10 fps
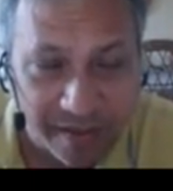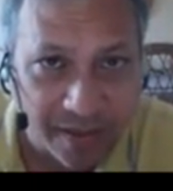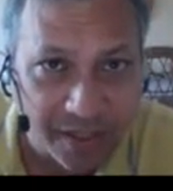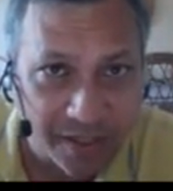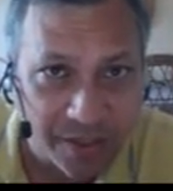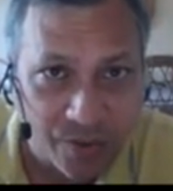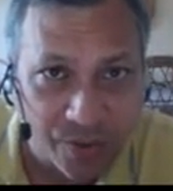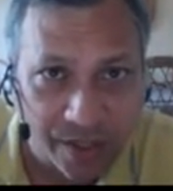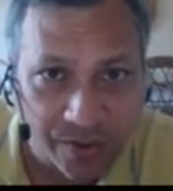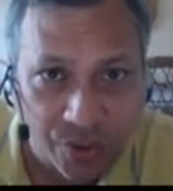en esta
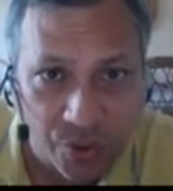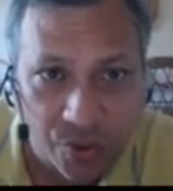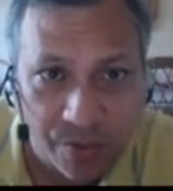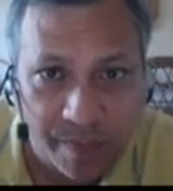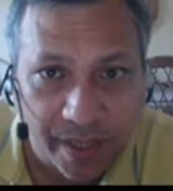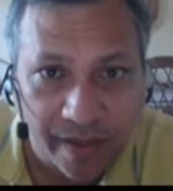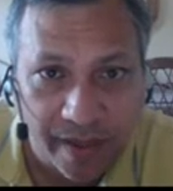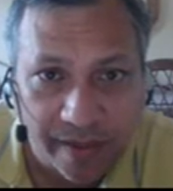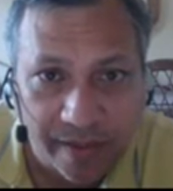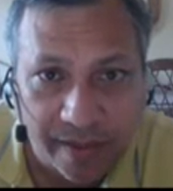ocasión para
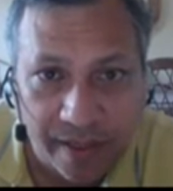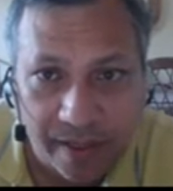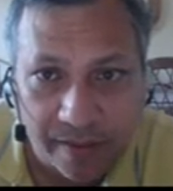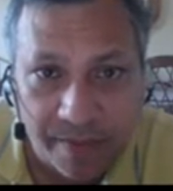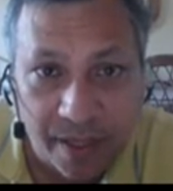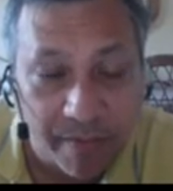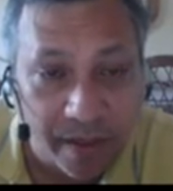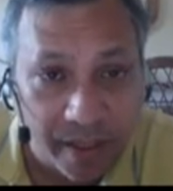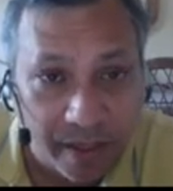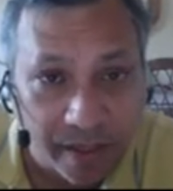darte la
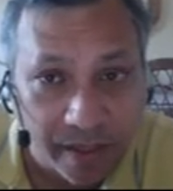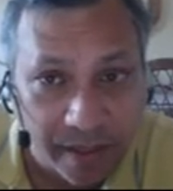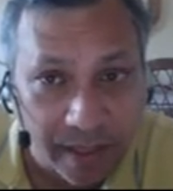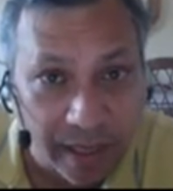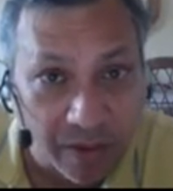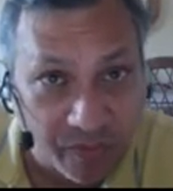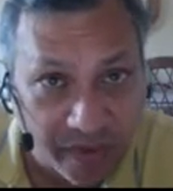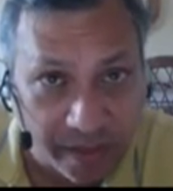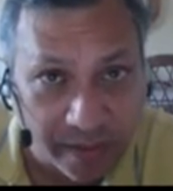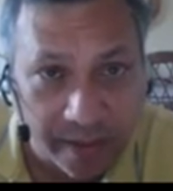bienvenida a la
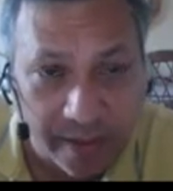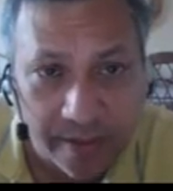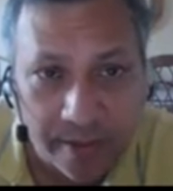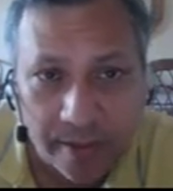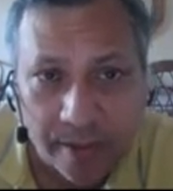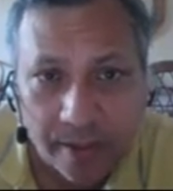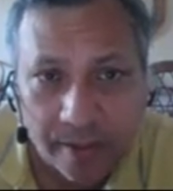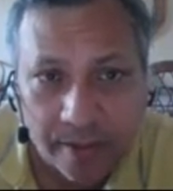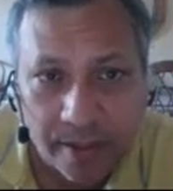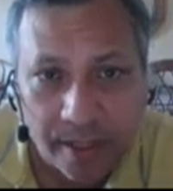oferta
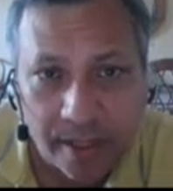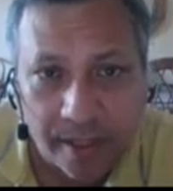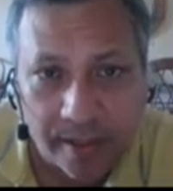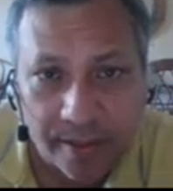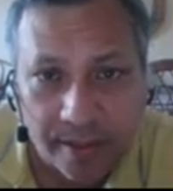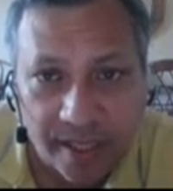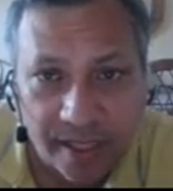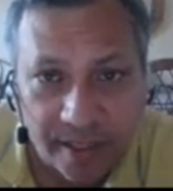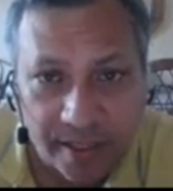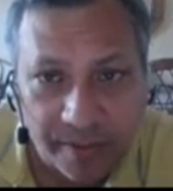de la
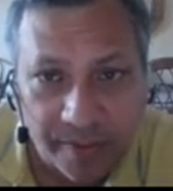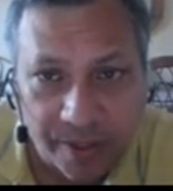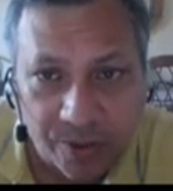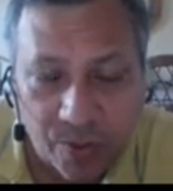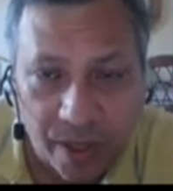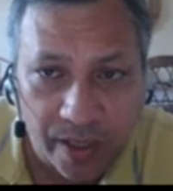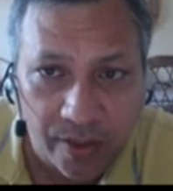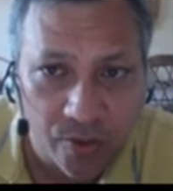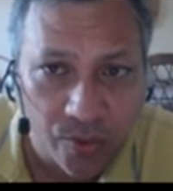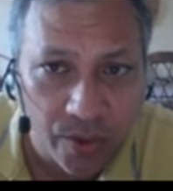tienda virtual con